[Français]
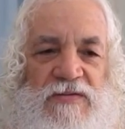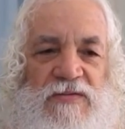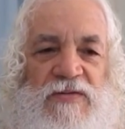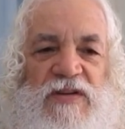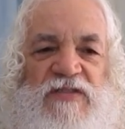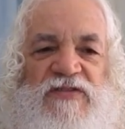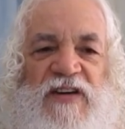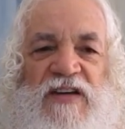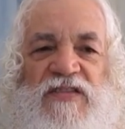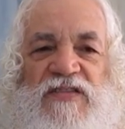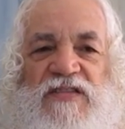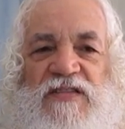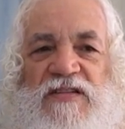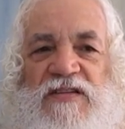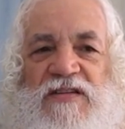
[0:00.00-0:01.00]
On est
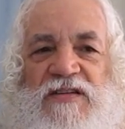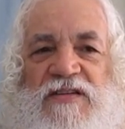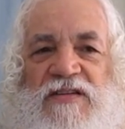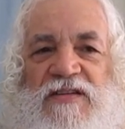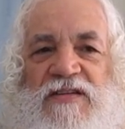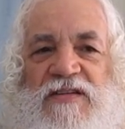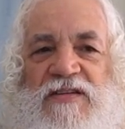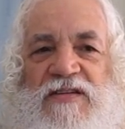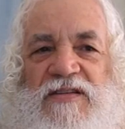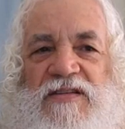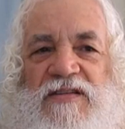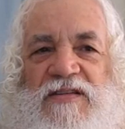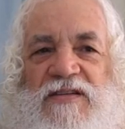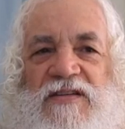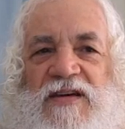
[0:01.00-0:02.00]
face
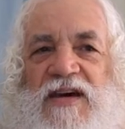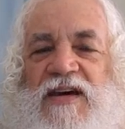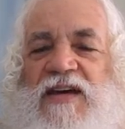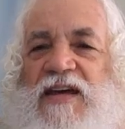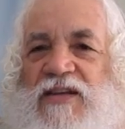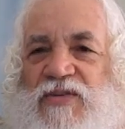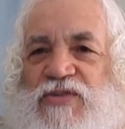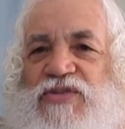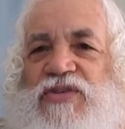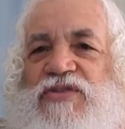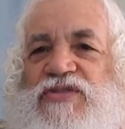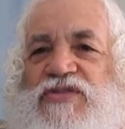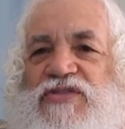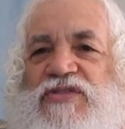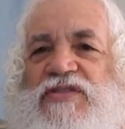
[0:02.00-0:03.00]
à quelque
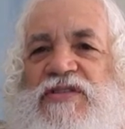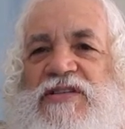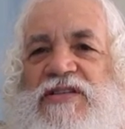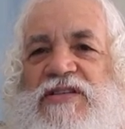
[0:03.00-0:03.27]
chose